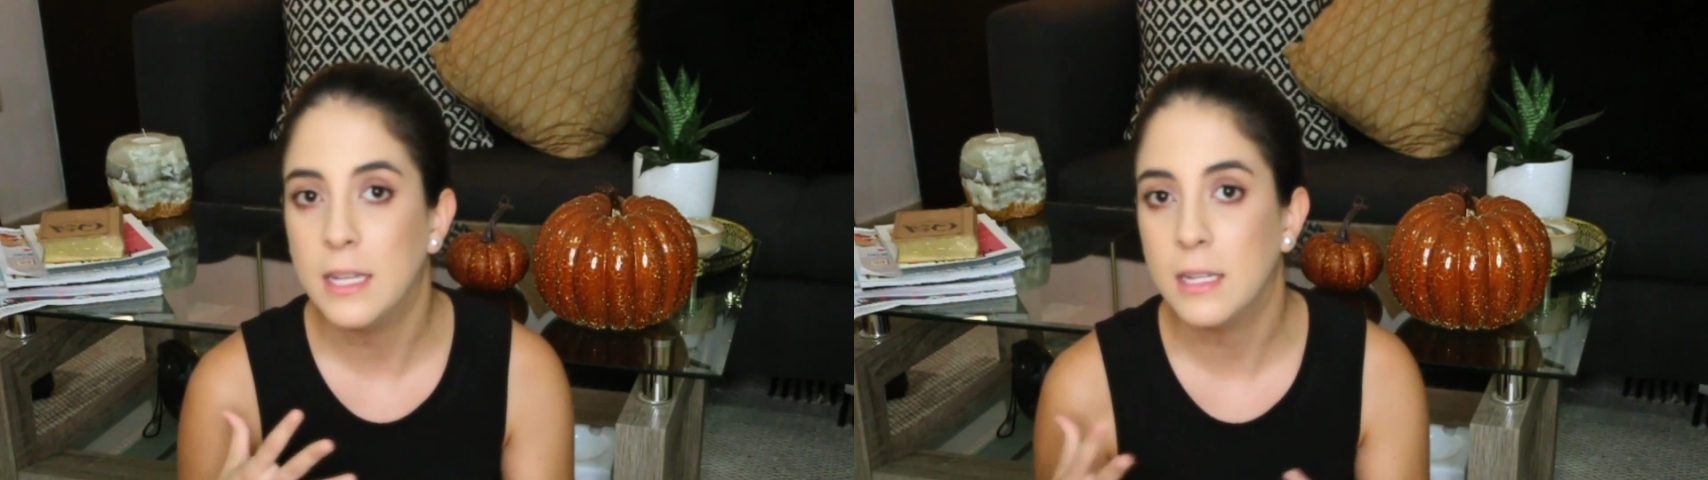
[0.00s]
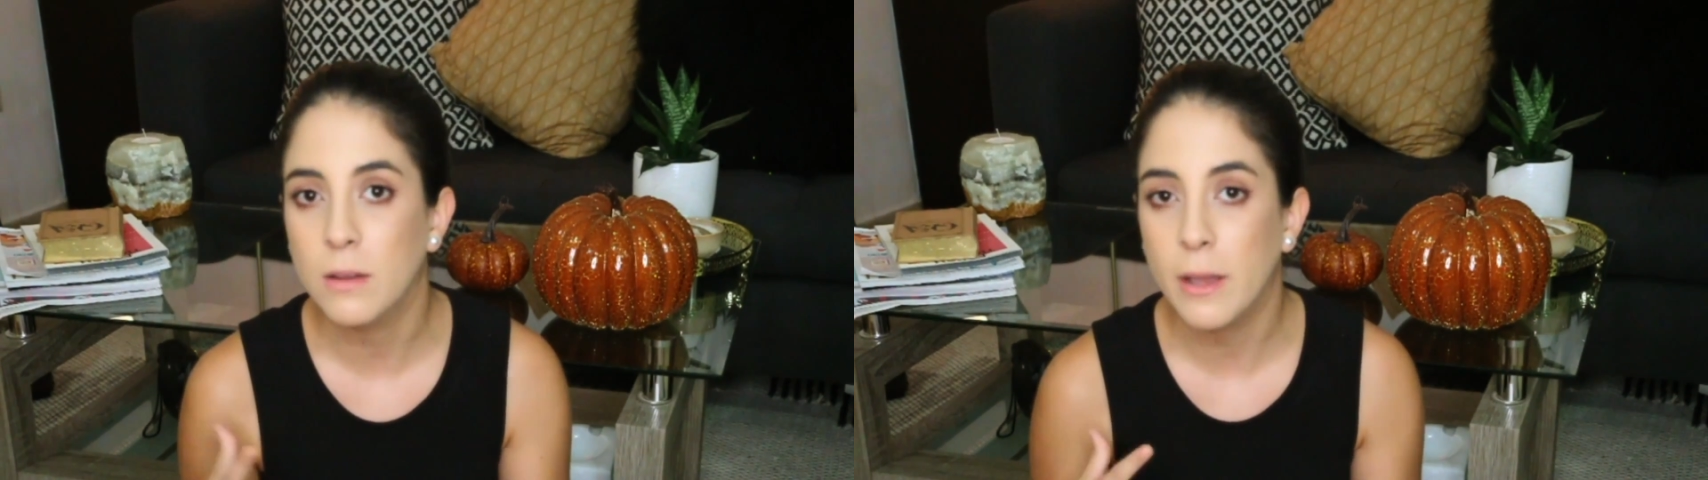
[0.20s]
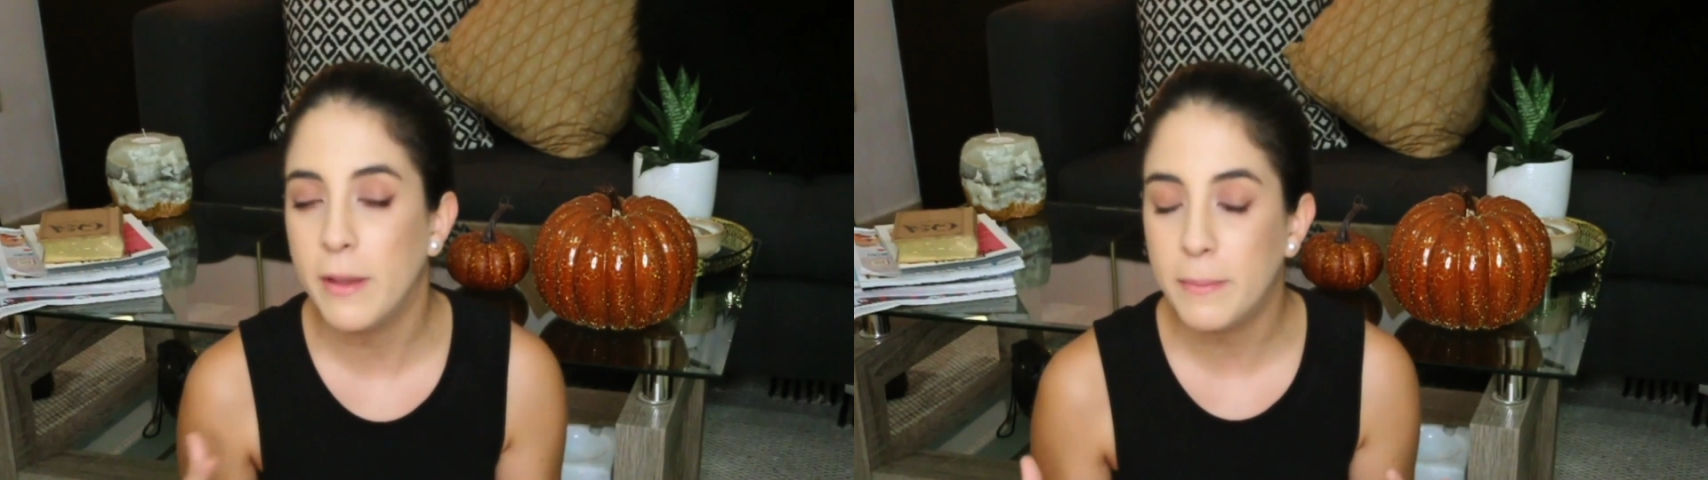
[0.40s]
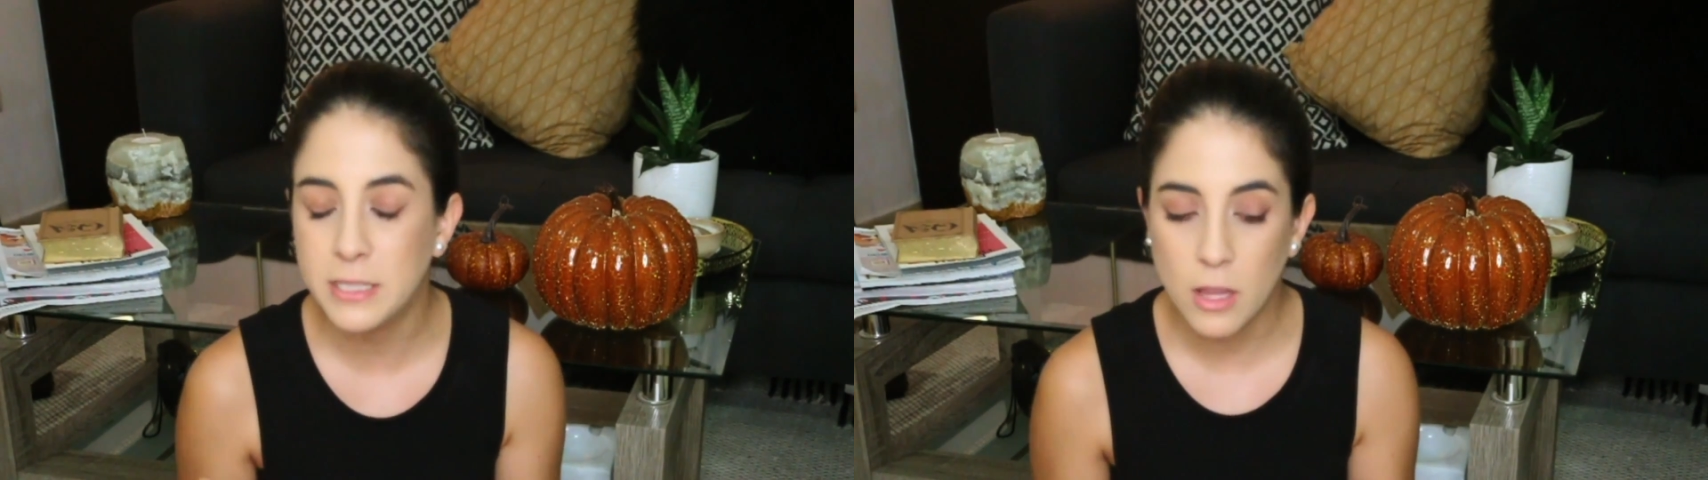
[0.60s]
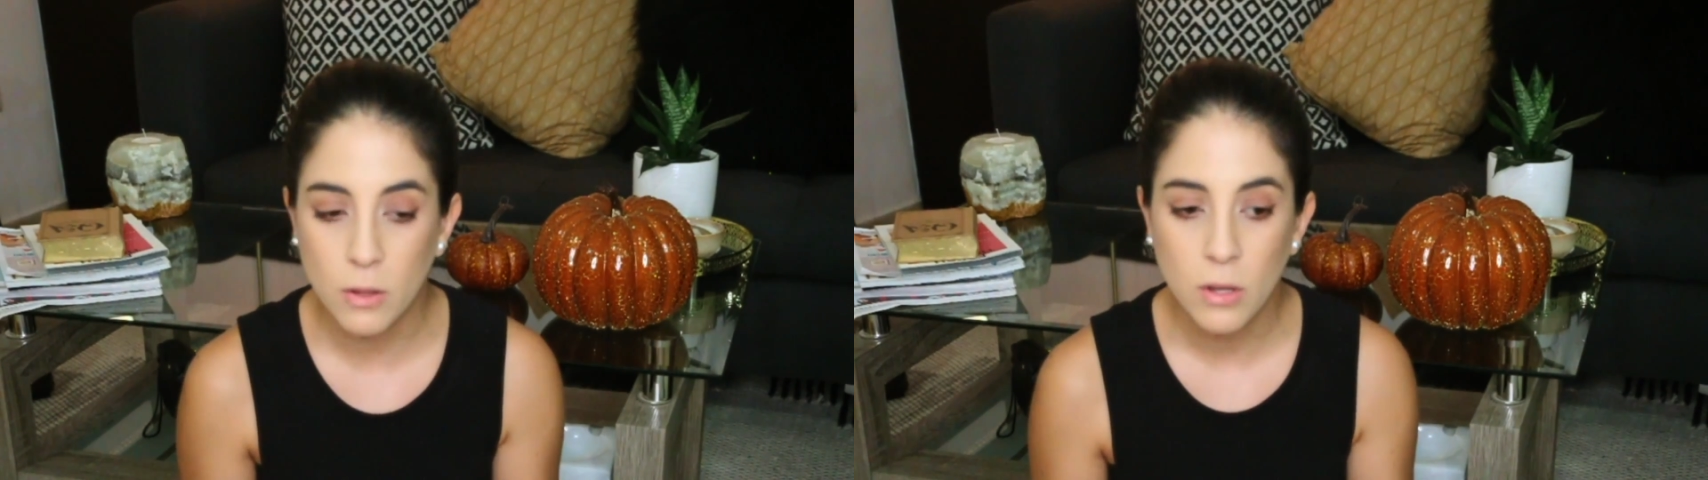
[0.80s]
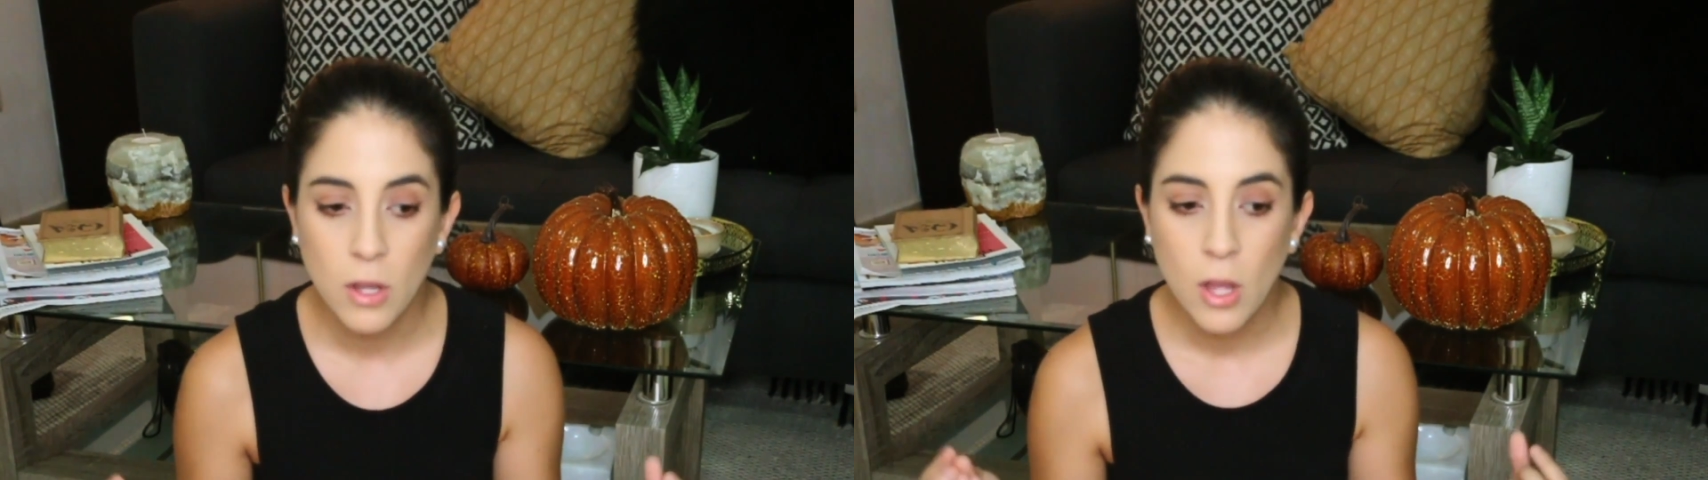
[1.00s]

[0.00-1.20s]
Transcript: es lo que había pasado